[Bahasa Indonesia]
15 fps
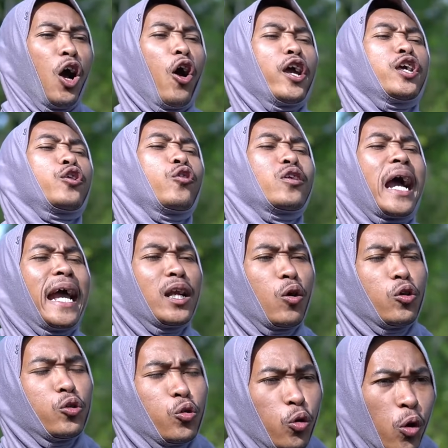Kairul kae
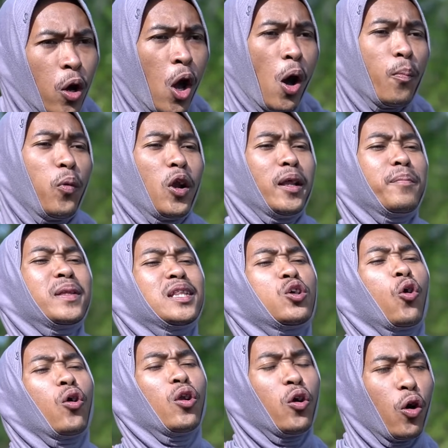lo yu, boleh
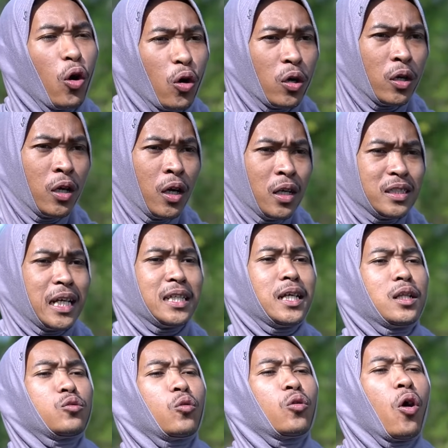mendolo.
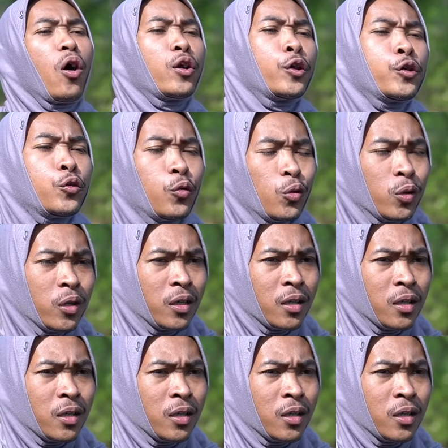Jajal tulungono yuk.